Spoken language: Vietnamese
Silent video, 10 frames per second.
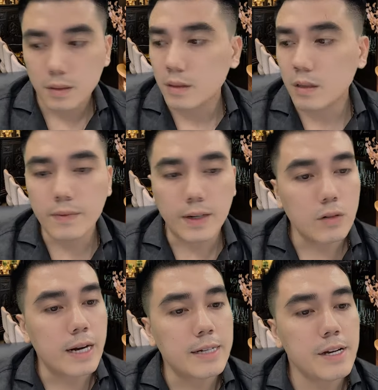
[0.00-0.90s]
nó vẫn
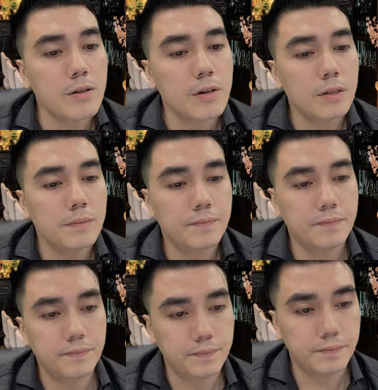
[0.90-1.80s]
còn đang treo đó
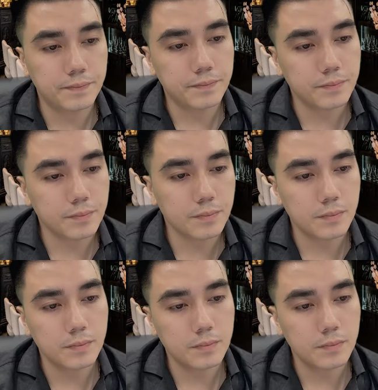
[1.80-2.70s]

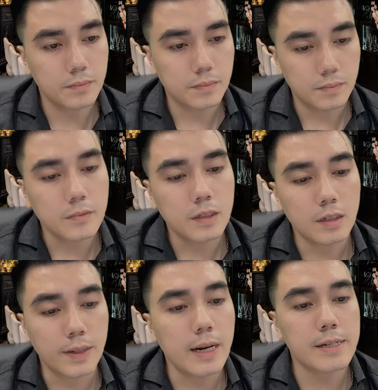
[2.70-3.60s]
dạ. nó
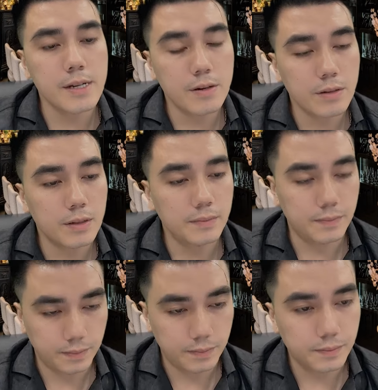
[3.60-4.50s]
vẫn đang treo đó
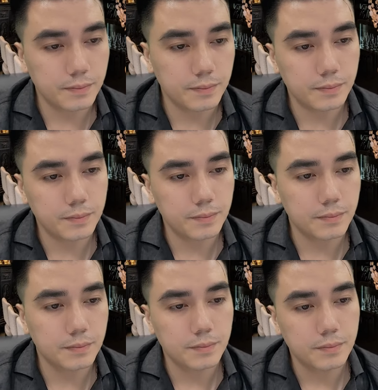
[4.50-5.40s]

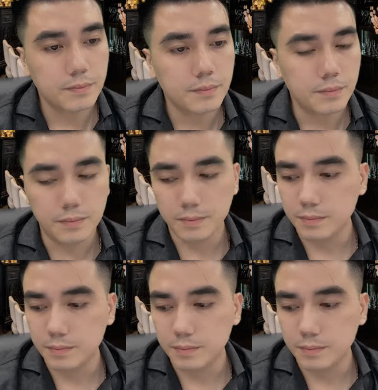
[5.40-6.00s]
vâng ừ.